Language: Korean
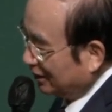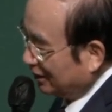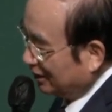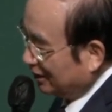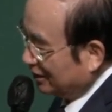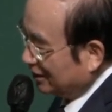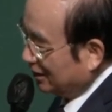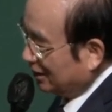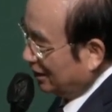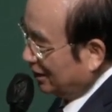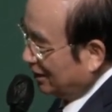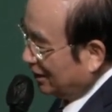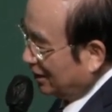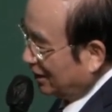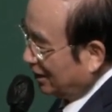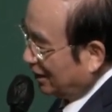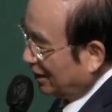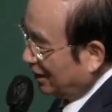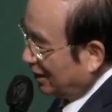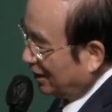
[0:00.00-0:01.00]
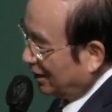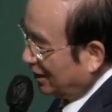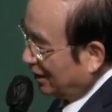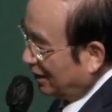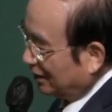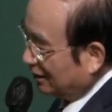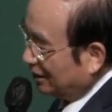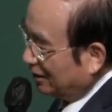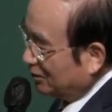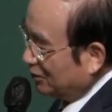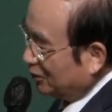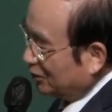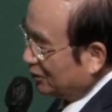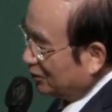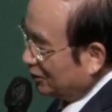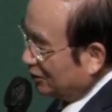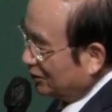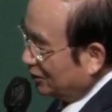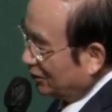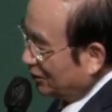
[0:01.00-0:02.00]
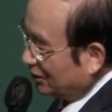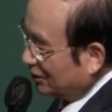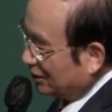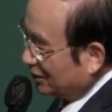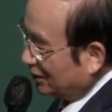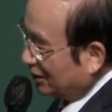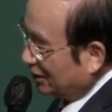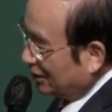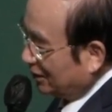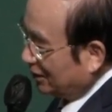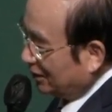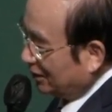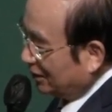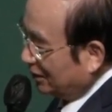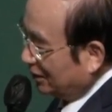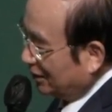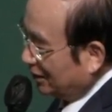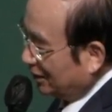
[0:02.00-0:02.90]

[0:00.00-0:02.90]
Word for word: 이전에 내가 아담의 후손으로서